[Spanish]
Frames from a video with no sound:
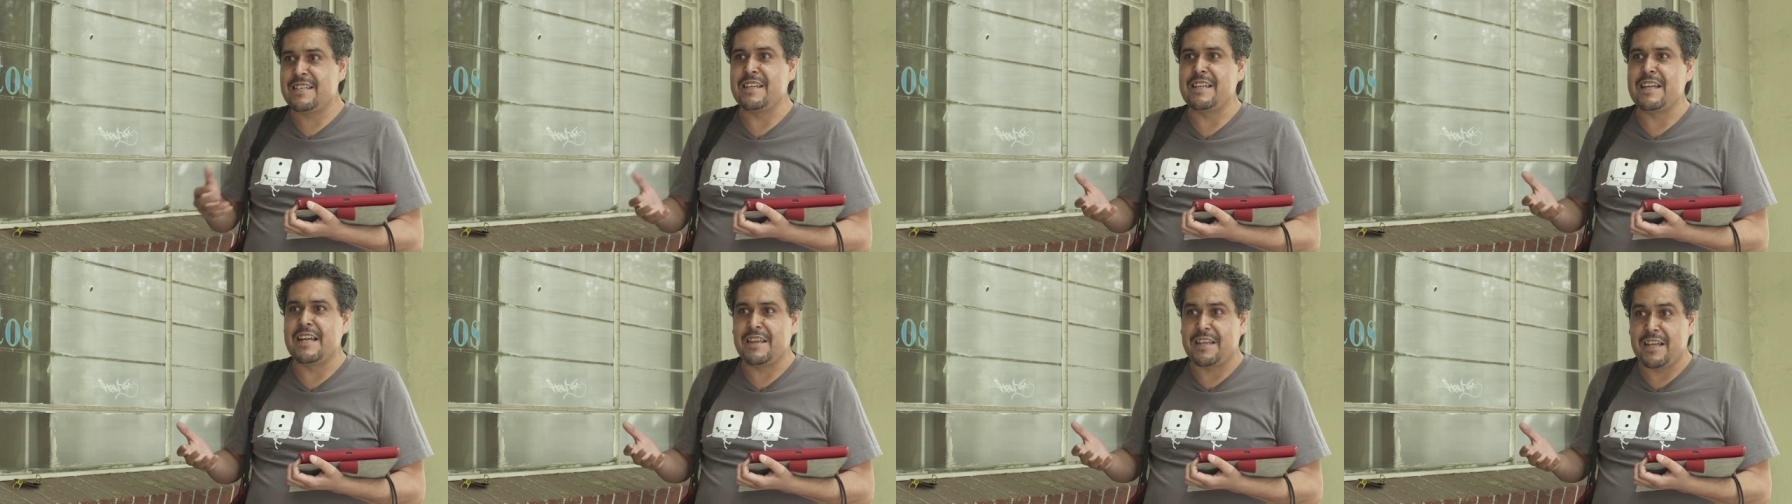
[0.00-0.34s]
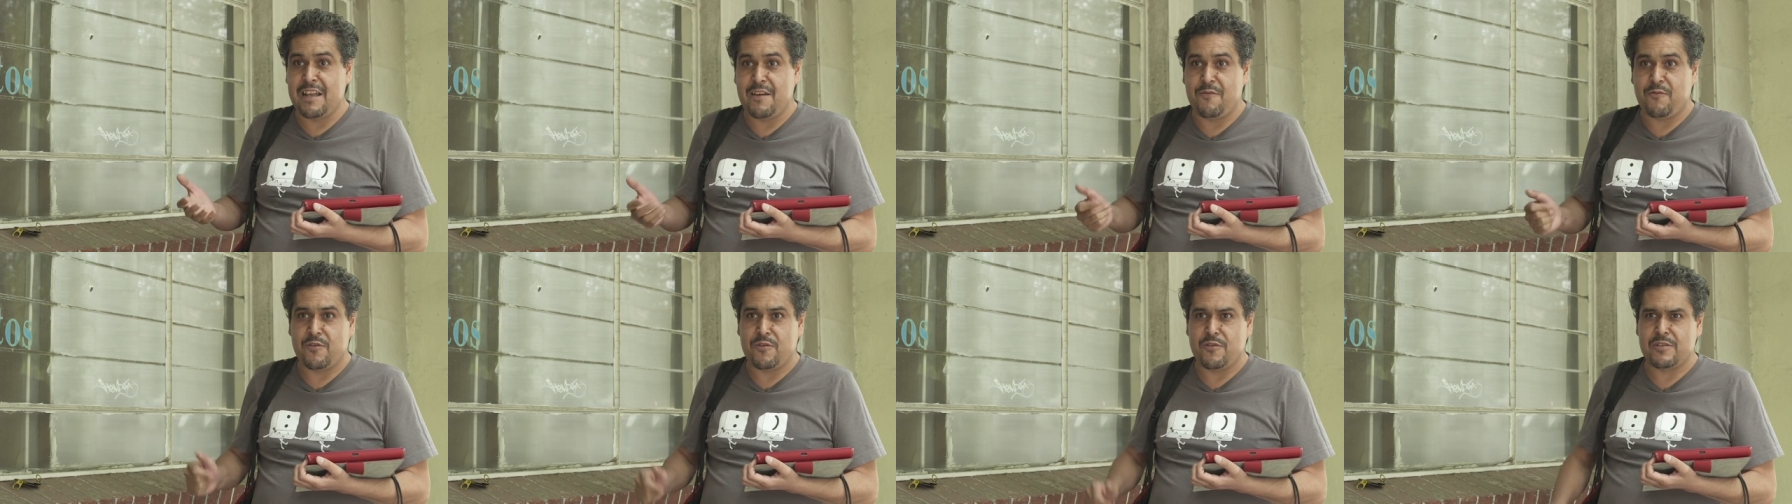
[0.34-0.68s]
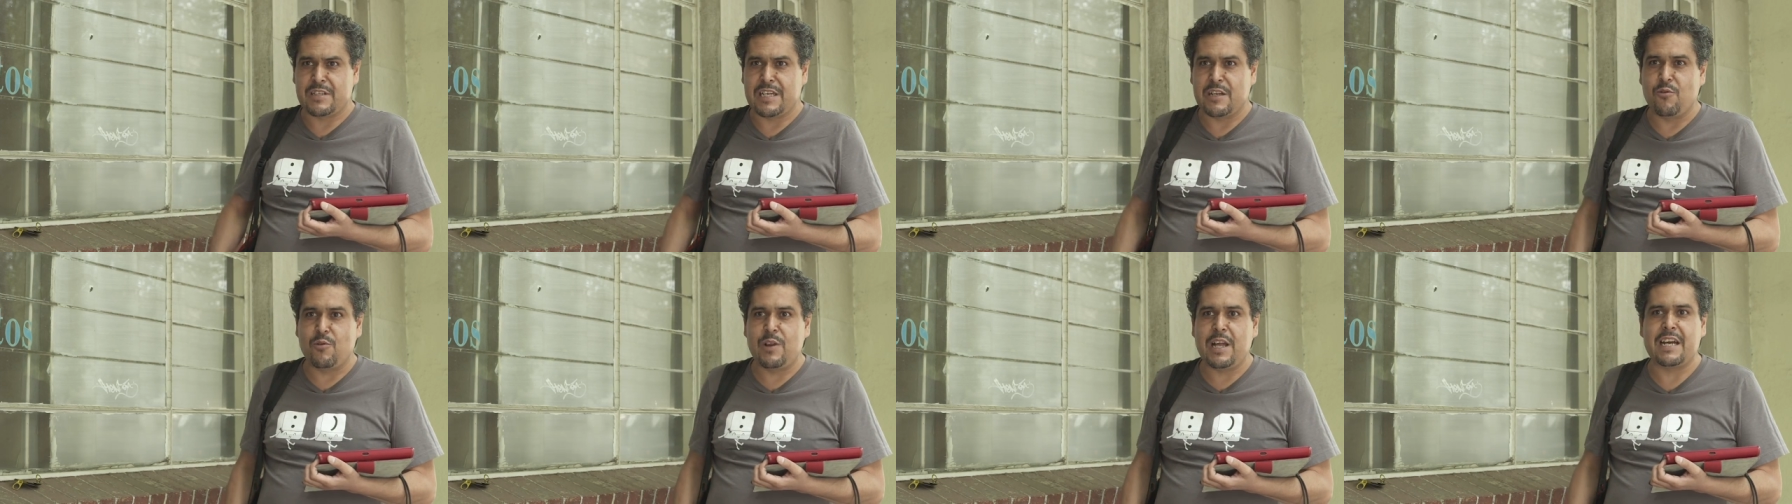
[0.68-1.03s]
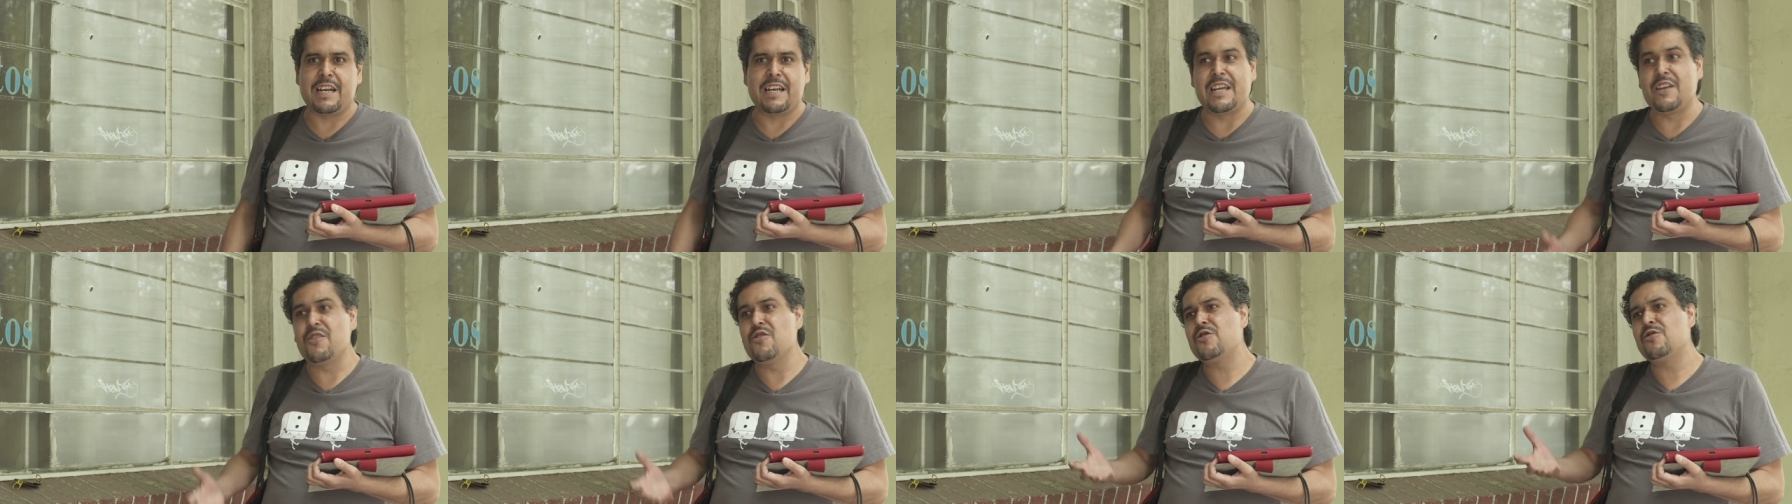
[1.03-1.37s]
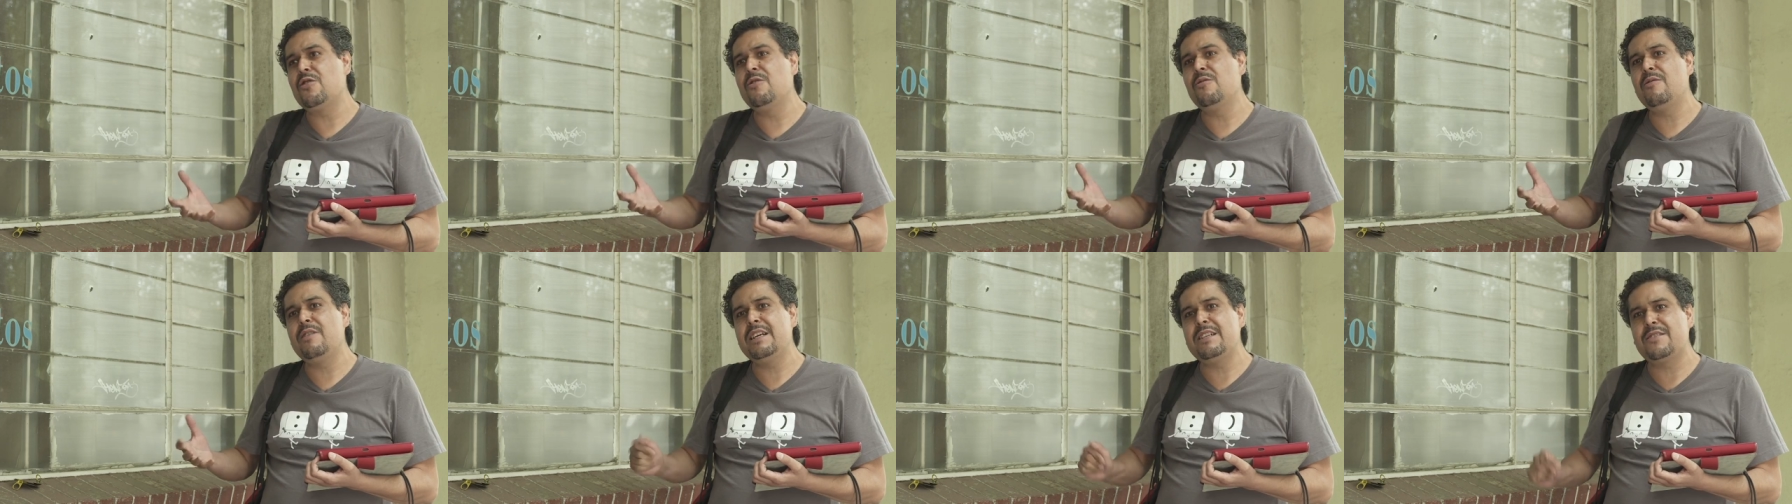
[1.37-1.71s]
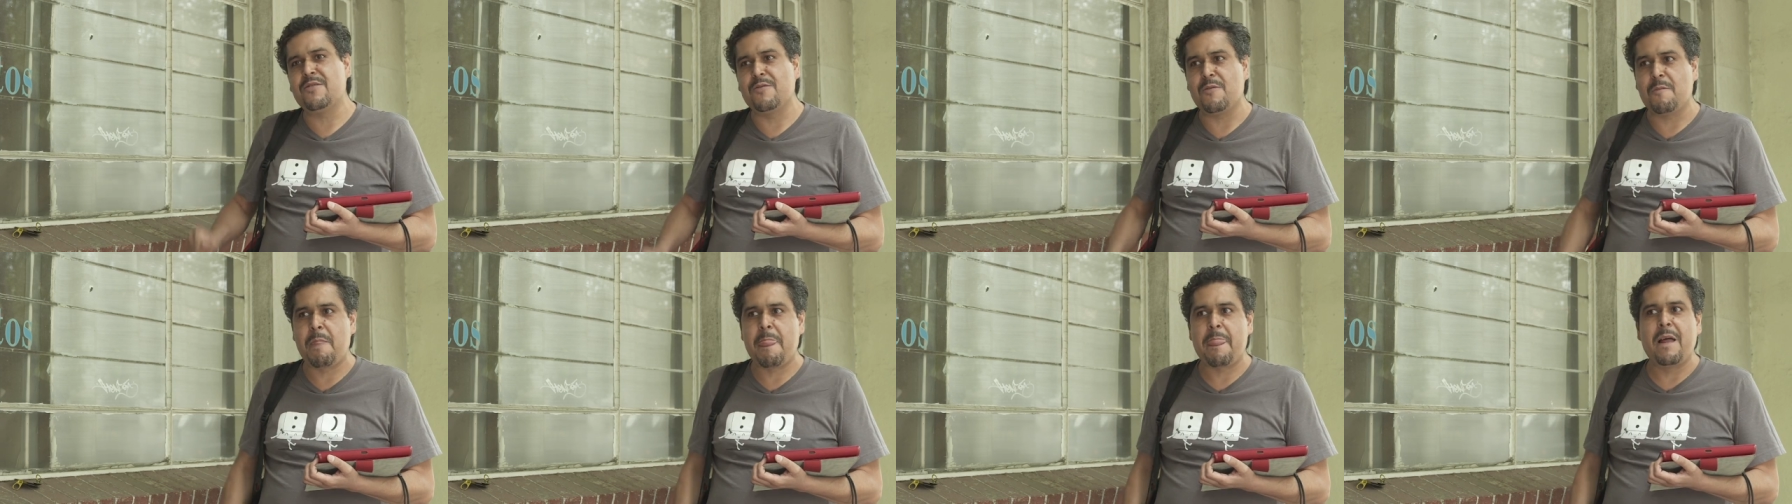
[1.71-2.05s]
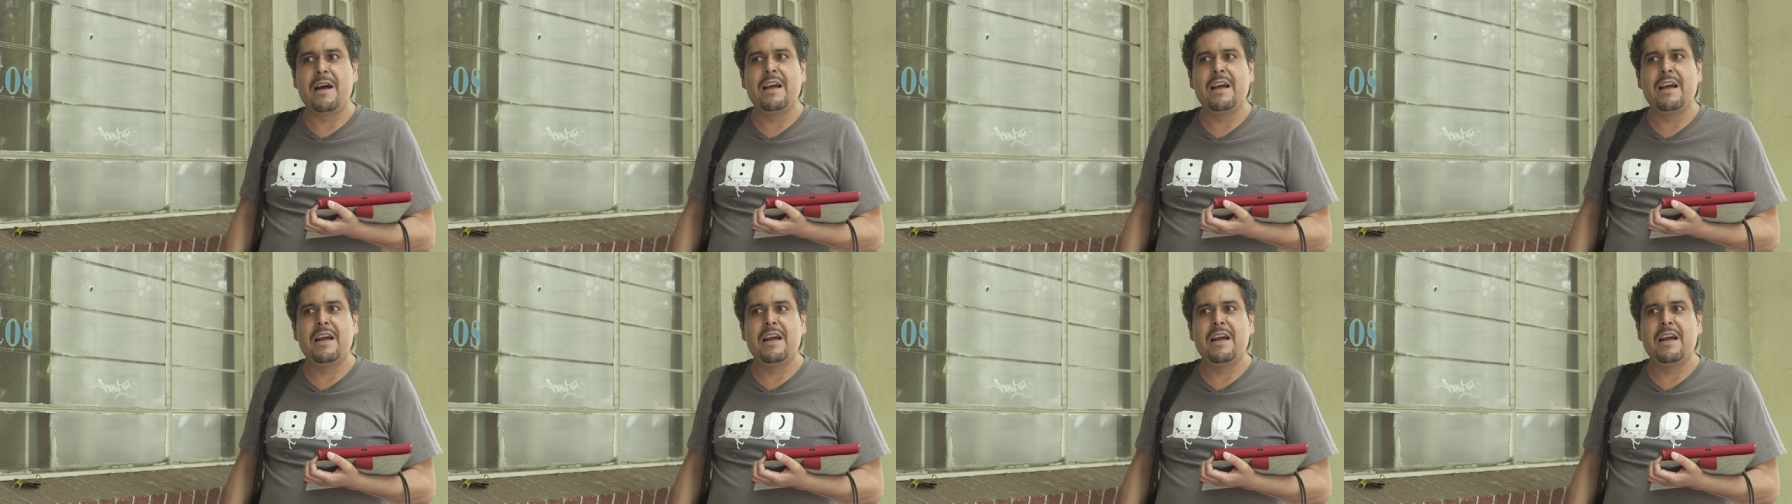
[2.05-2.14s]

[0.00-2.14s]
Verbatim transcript: sin el teléfono celular. Y no solo eso,